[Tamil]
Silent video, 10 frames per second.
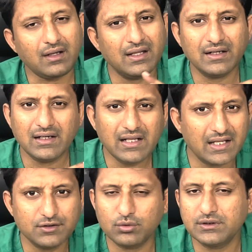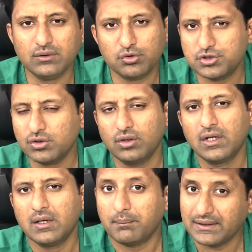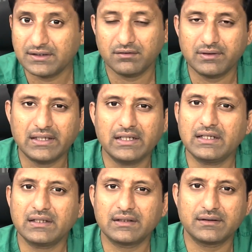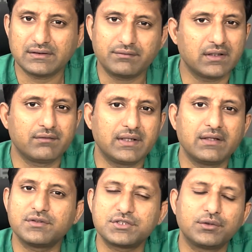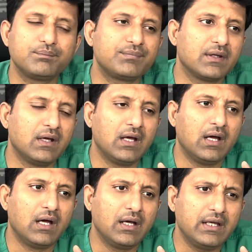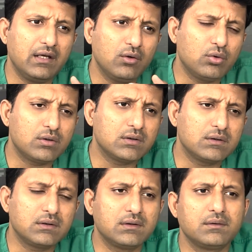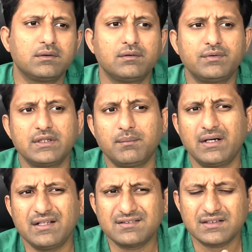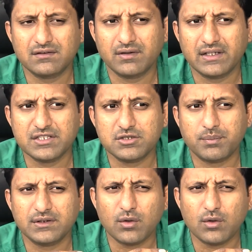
அதனால் அது வந்து கொஞ்சம் பார்த்துக்க வேண்டிய தவிர்க்க வேண்டிய விஷயம் இன்னொரு விதமாக டிஸ்அட்வான்டேஜ்னு பார்த்தா